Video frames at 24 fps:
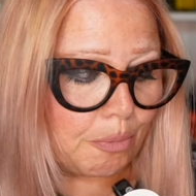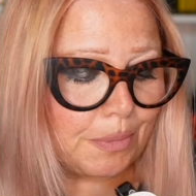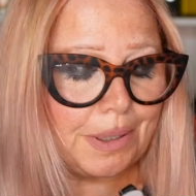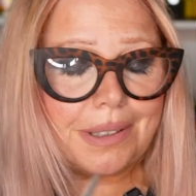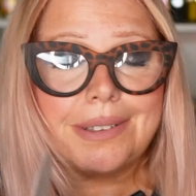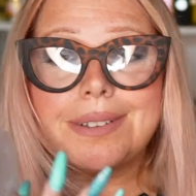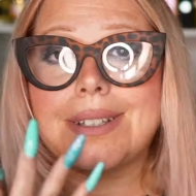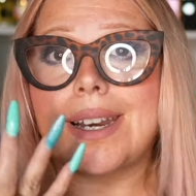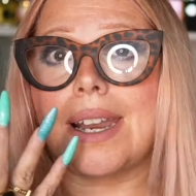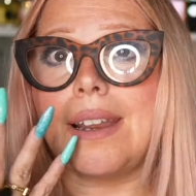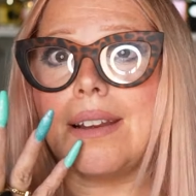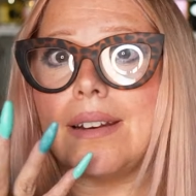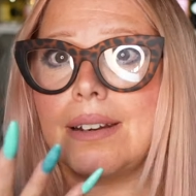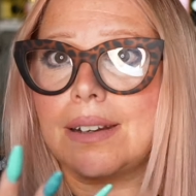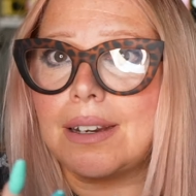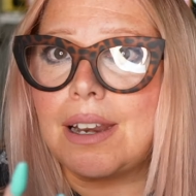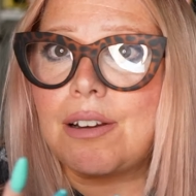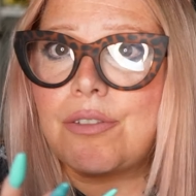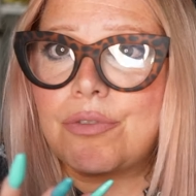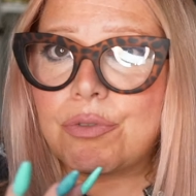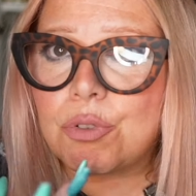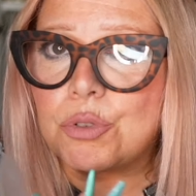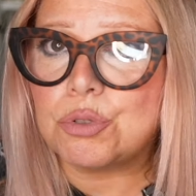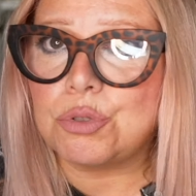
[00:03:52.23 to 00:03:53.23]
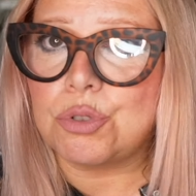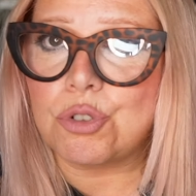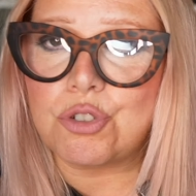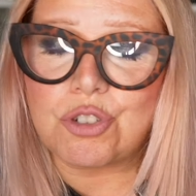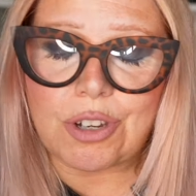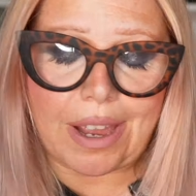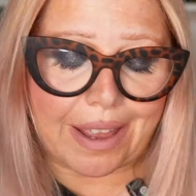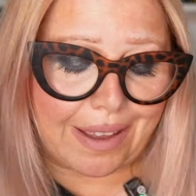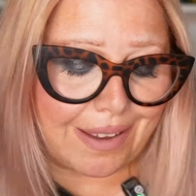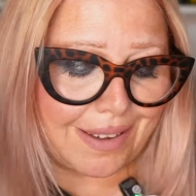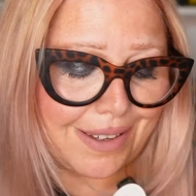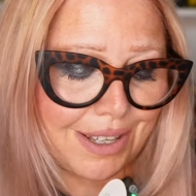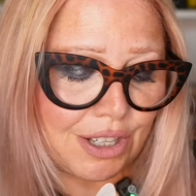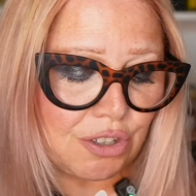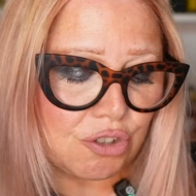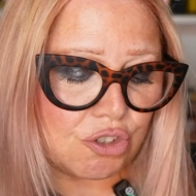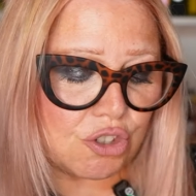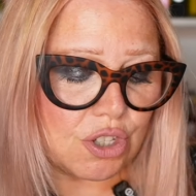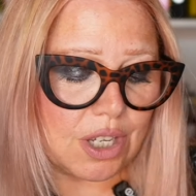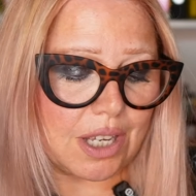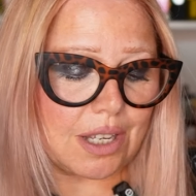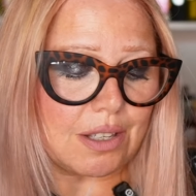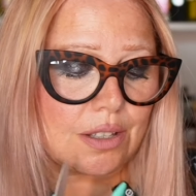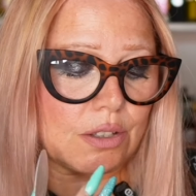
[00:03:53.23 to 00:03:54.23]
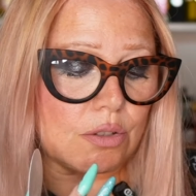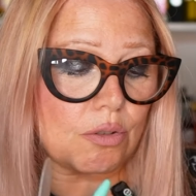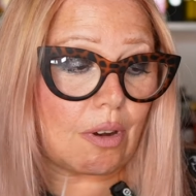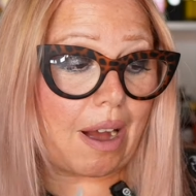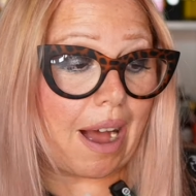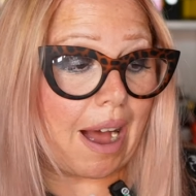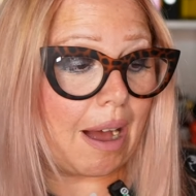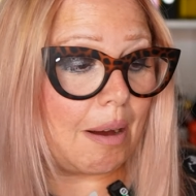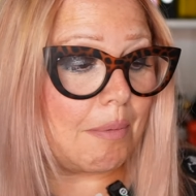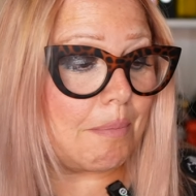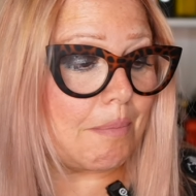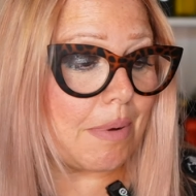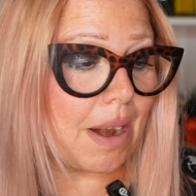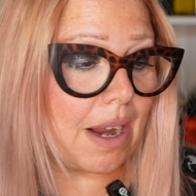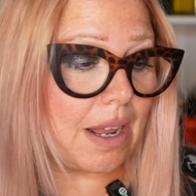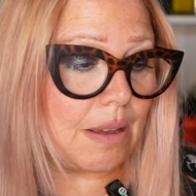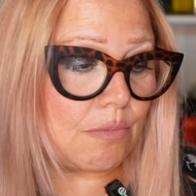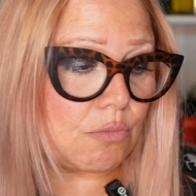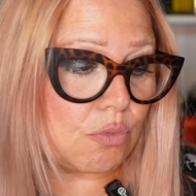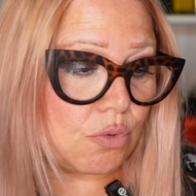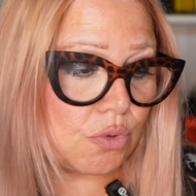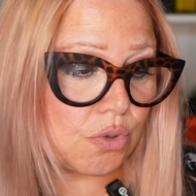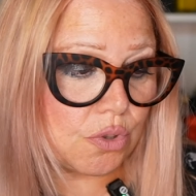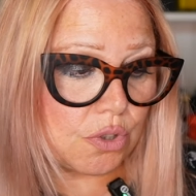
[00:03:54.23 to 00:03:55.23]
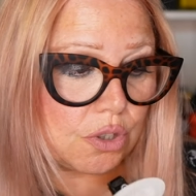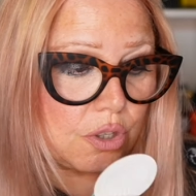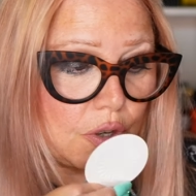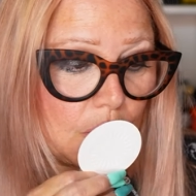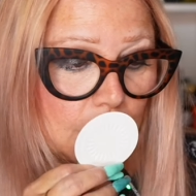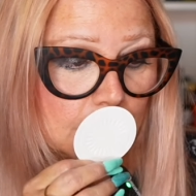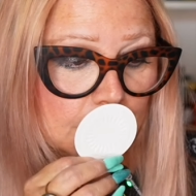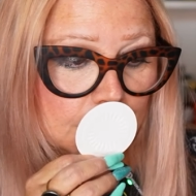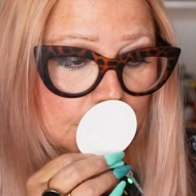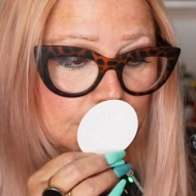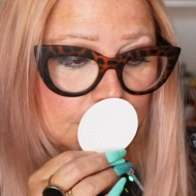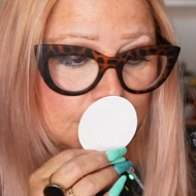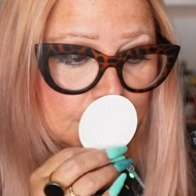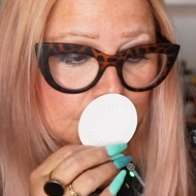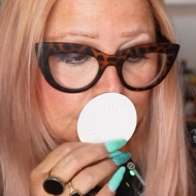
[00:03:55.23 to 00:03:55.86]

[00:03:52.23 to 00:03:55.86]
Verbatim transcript: mentre nel fondo c'è incenso, ambra e muschio.